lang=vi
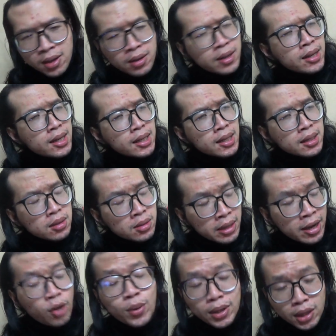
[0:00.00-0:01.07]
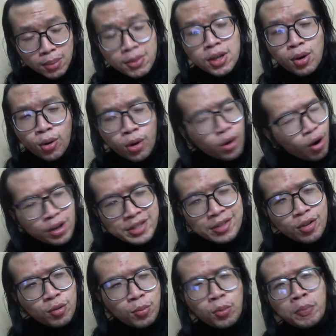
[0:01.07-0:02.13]
thì theo mình tìm hiểu con
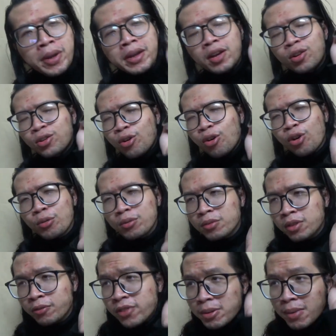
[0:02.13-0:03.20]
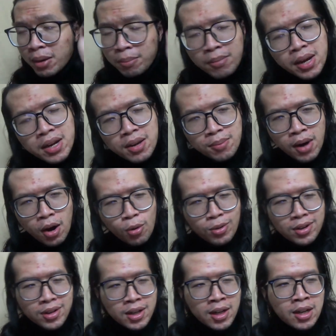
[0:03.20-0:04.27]
Original Pomade này còn có con phiên bản medium hâu
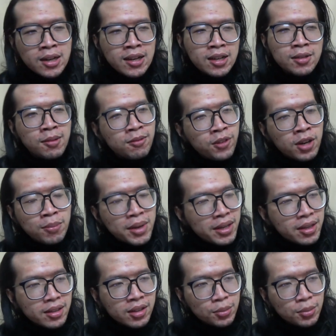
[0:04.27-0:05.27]
nữa nhưng mà với mình ấy,